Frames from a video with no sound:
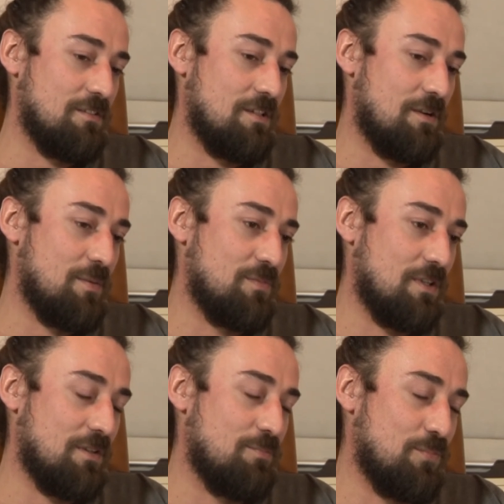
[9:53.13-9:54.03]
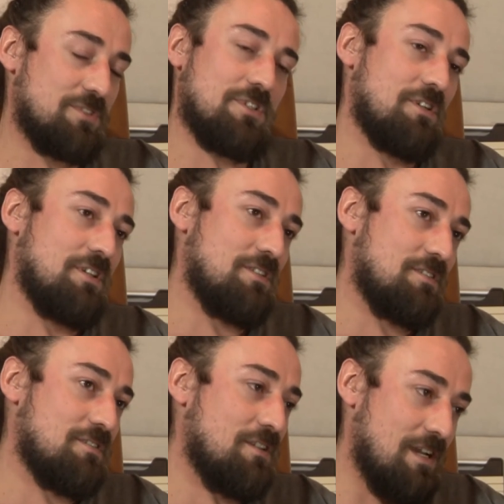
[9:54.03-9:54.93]
Grałem tak postroki,
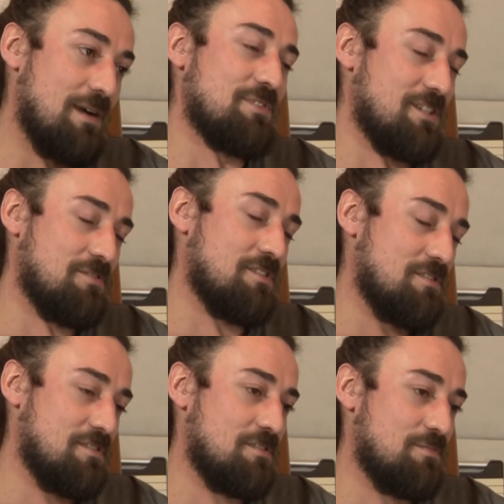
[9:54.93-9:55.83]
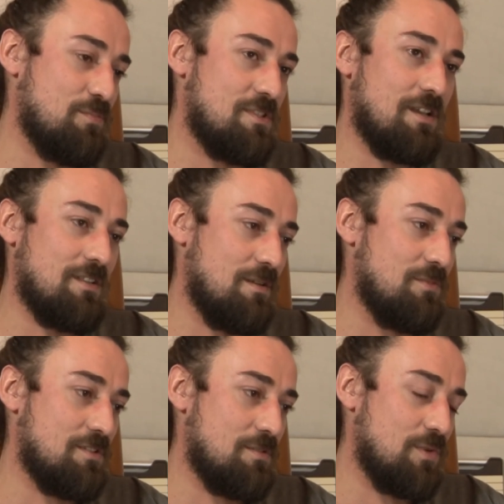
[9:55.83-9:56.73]
z, gram cały czas z
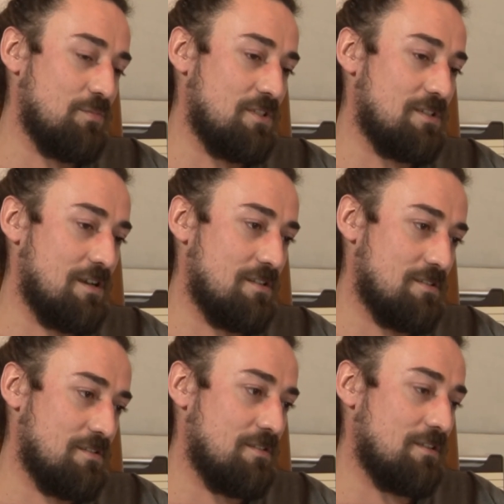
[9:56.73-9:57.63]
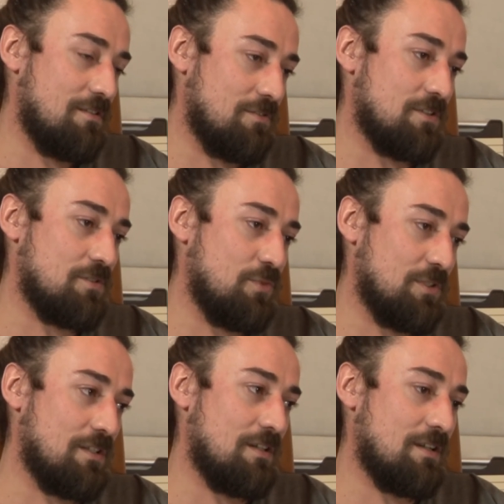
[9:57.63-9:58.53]
B-Side'ami, z zespołem B-Sides. Niedawno mm -hmm. też
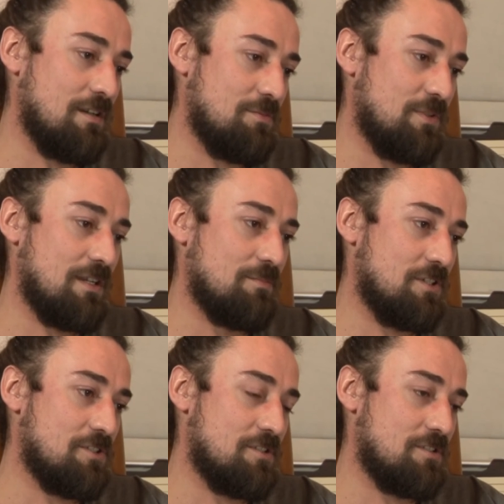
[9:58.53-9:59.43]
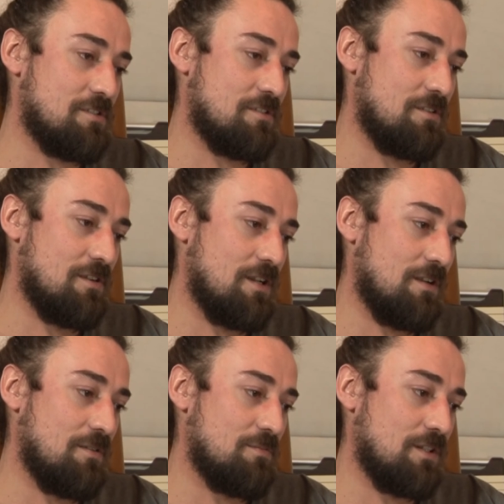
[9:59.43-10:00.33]
płytę nagraliśmy. Gram też z
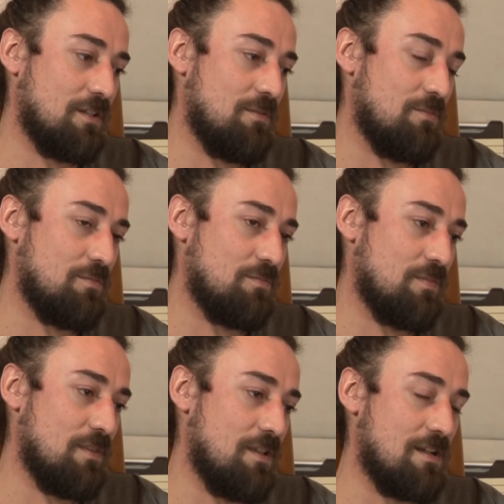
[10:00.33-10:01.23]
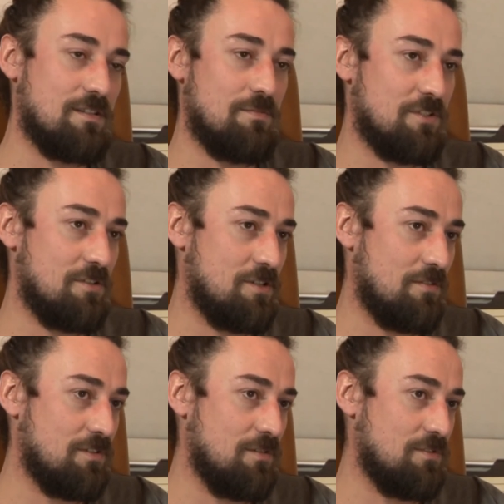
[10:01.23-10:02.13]
kolegą takim Jackiem
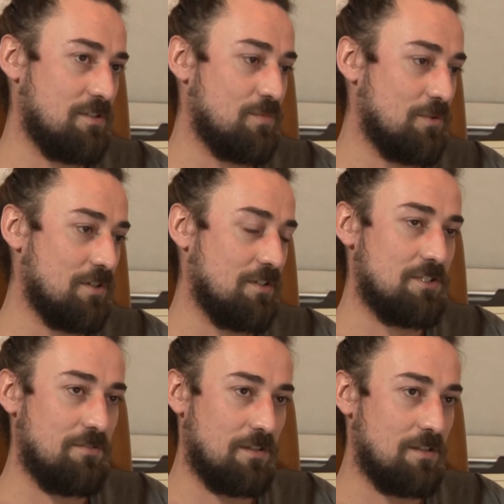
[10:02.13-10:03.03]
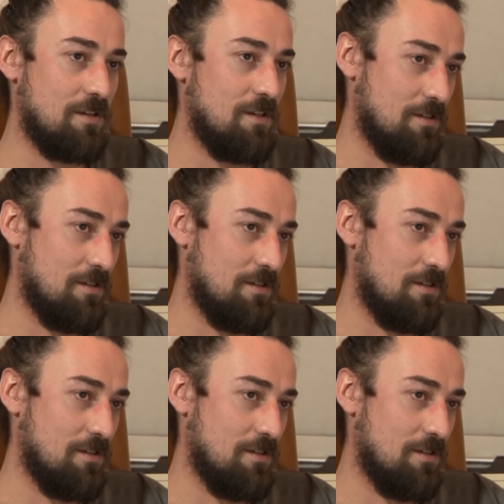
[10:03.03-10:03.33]
Stęszewskim z zespołu Koniec Świata.